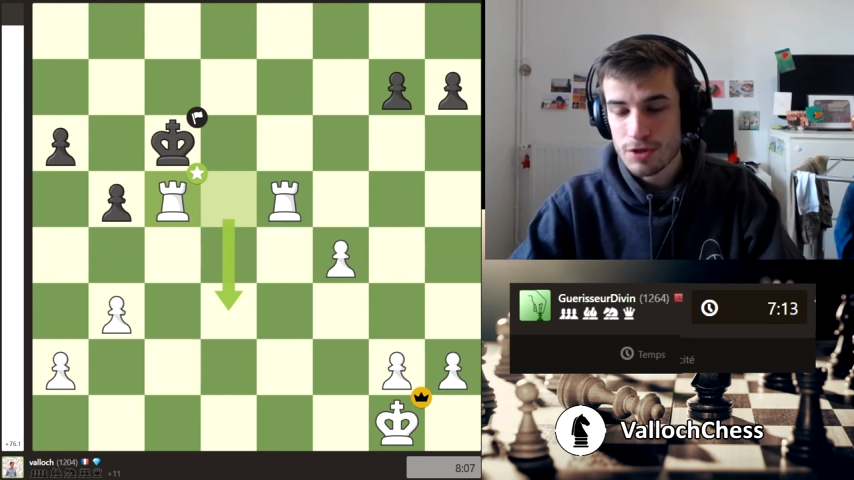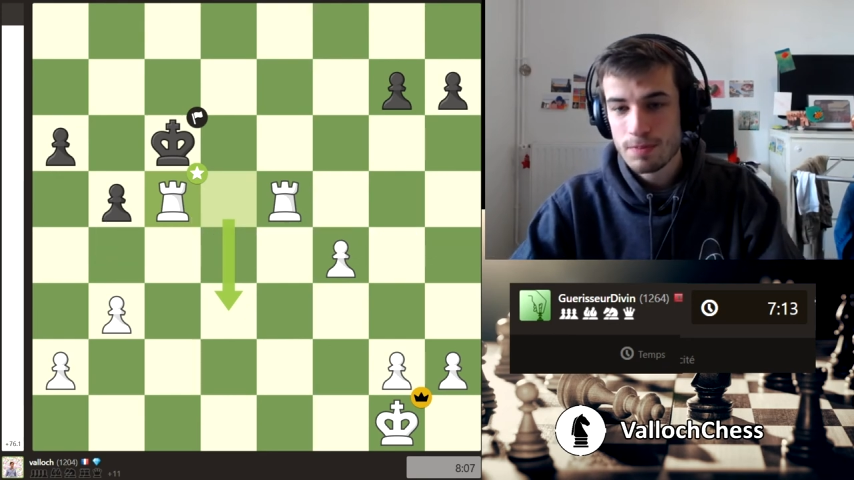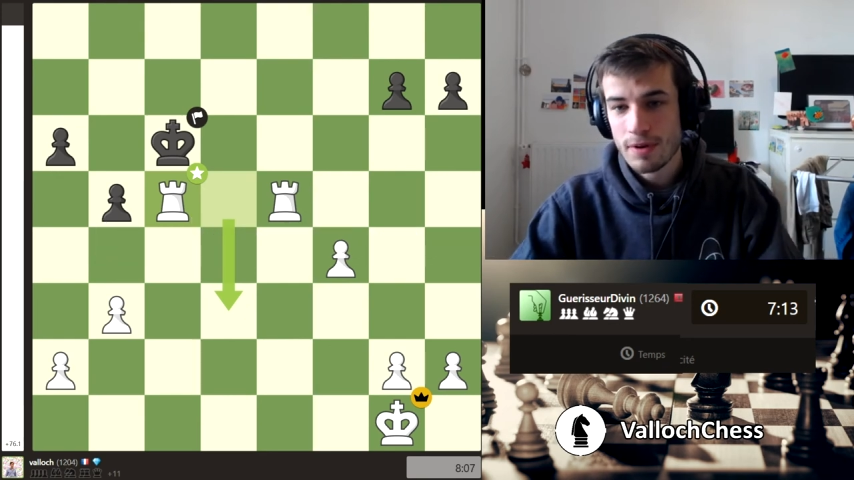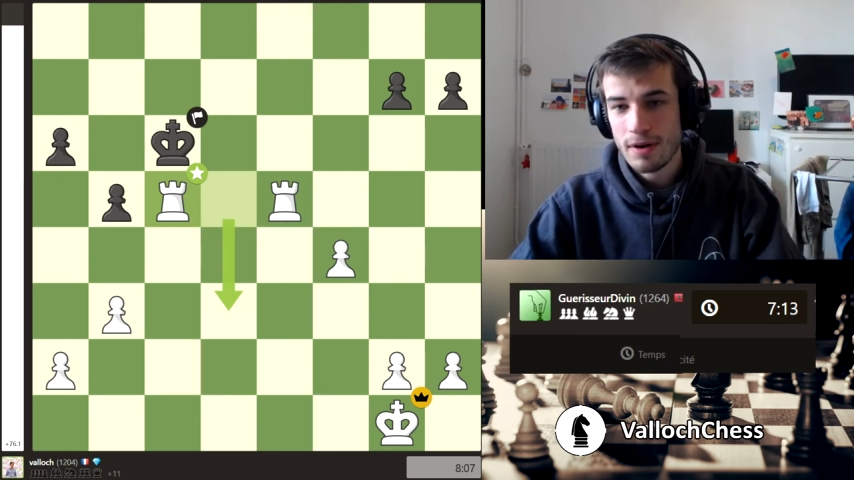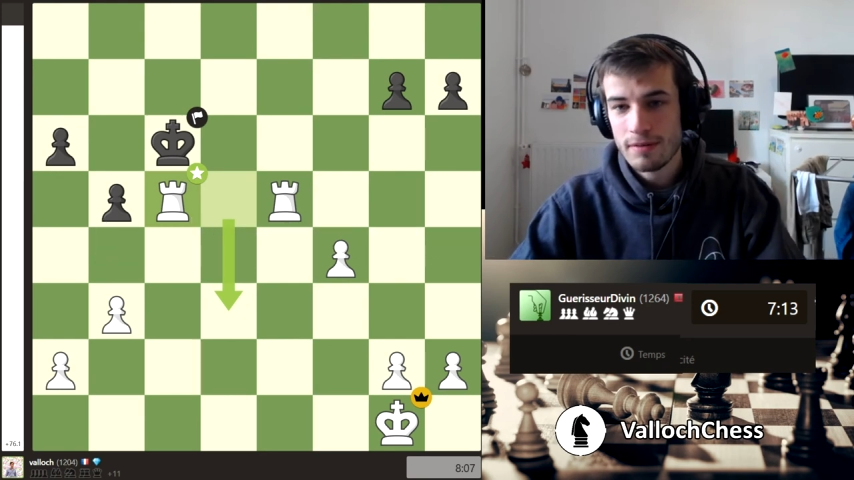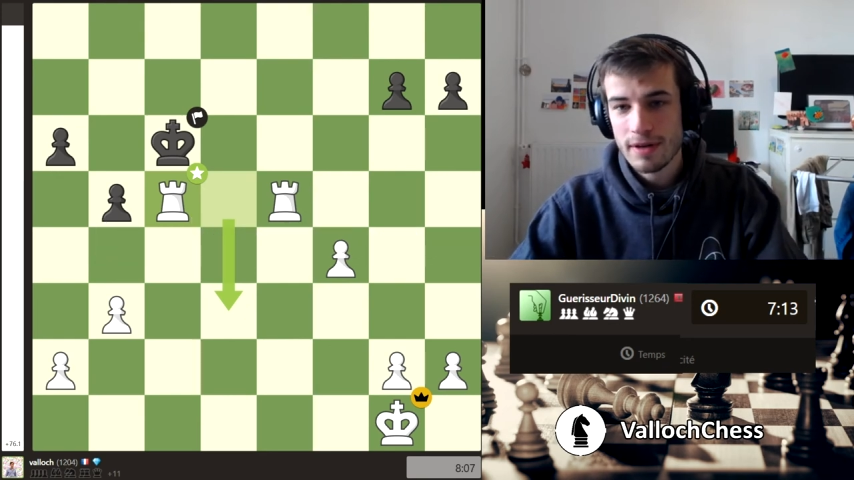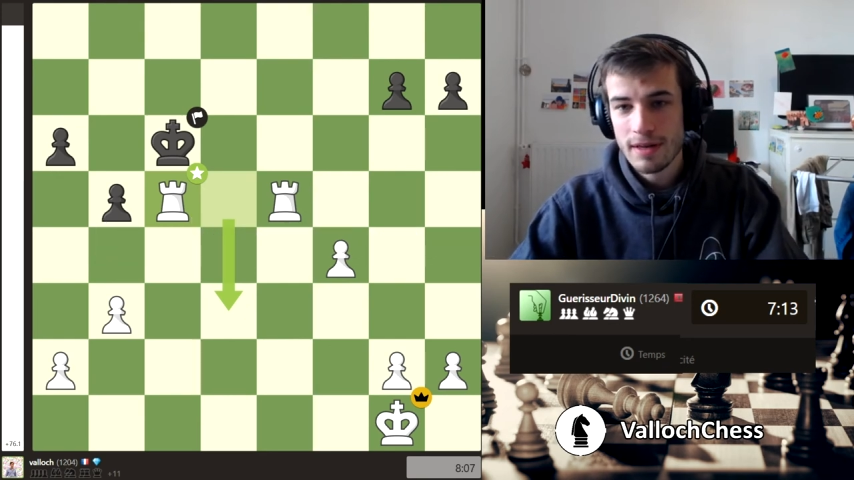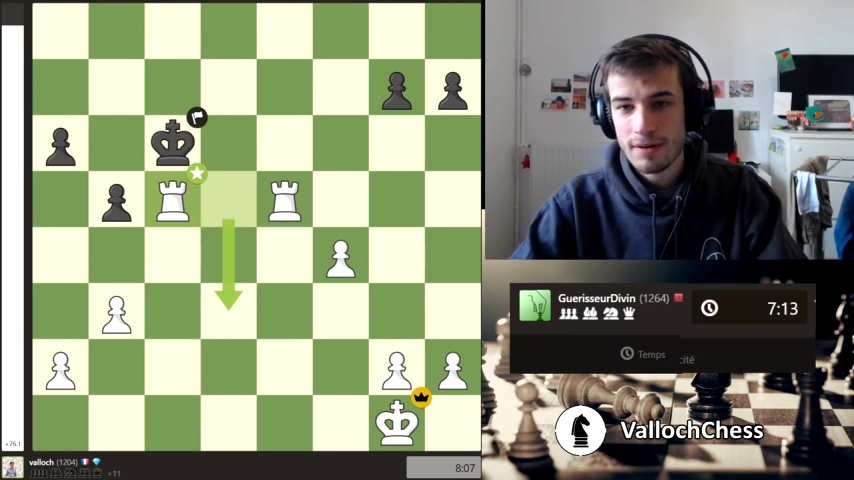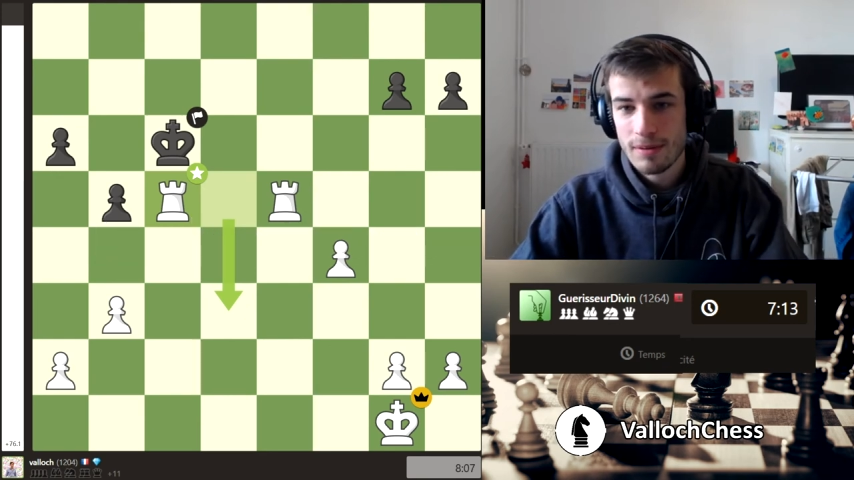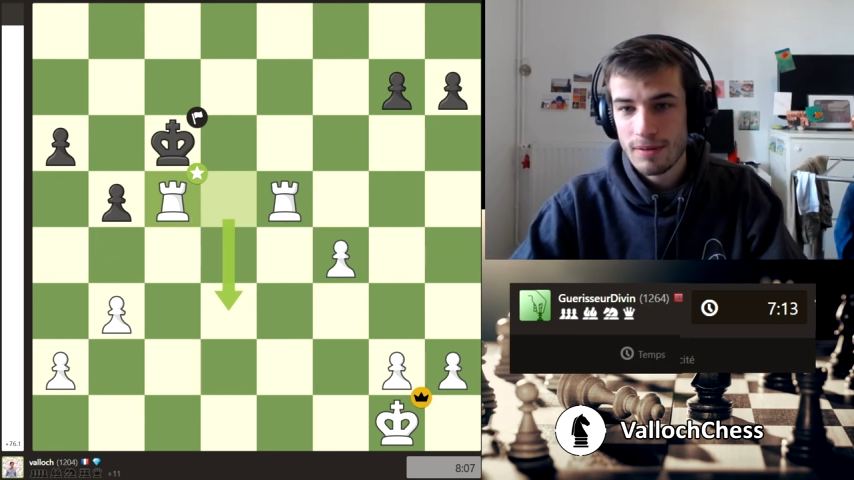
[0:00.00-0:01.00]
je pourrais envoyer
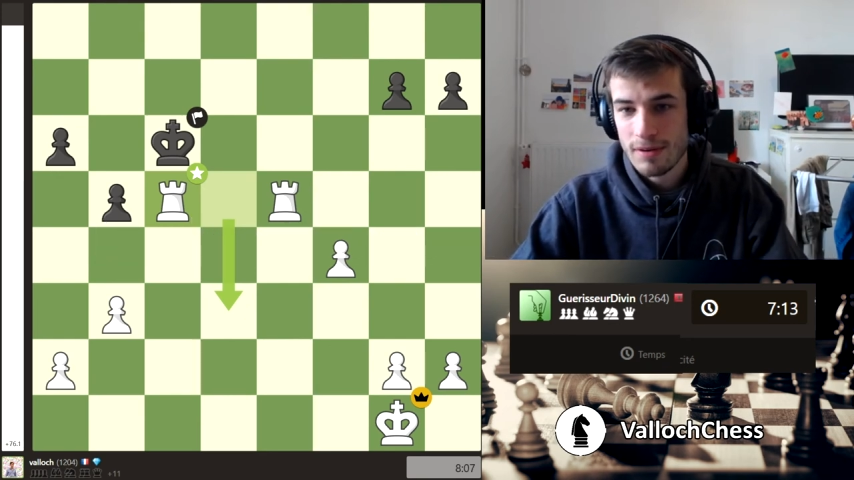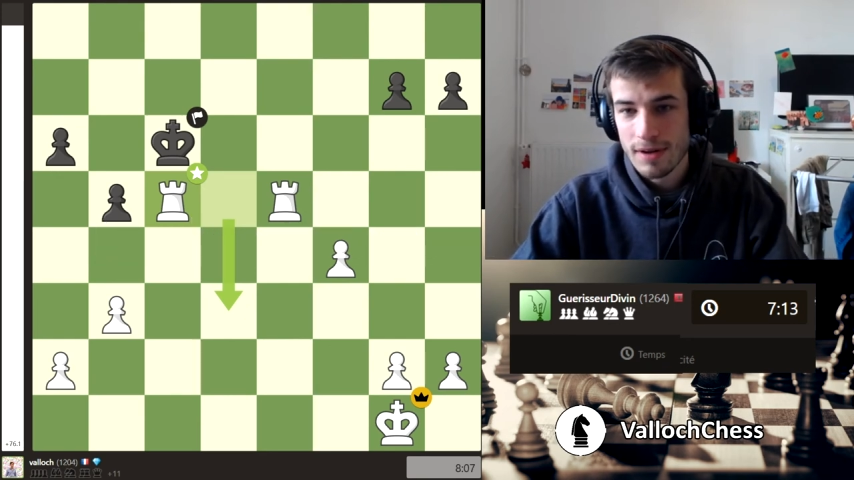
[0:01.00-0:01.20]
le,